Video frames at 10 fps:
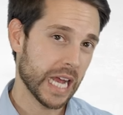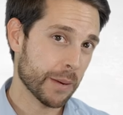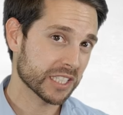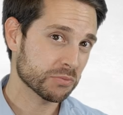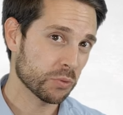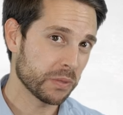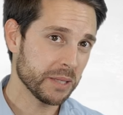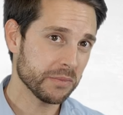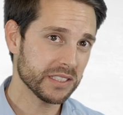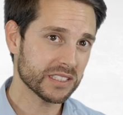Aber das
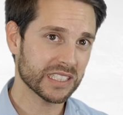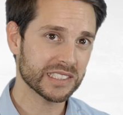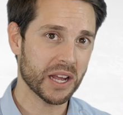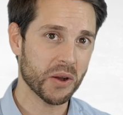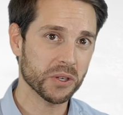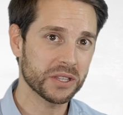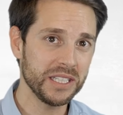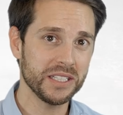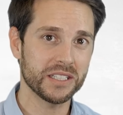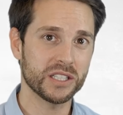Problem ist, dass auch
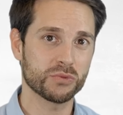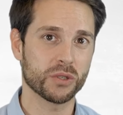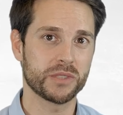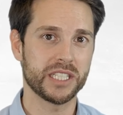die nicht vom